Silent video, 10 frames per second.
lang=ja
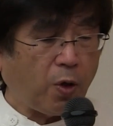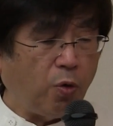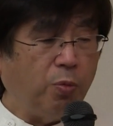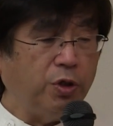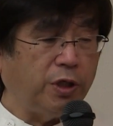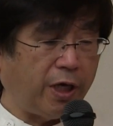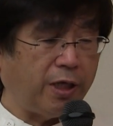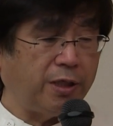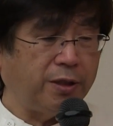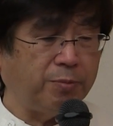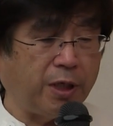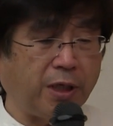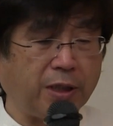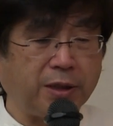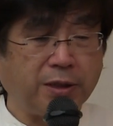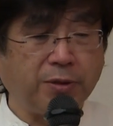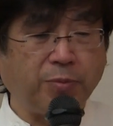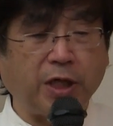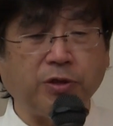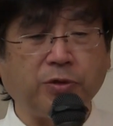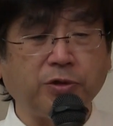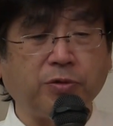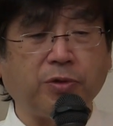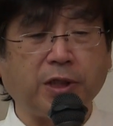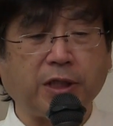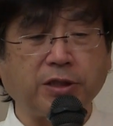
思いで、まあ、周りの人は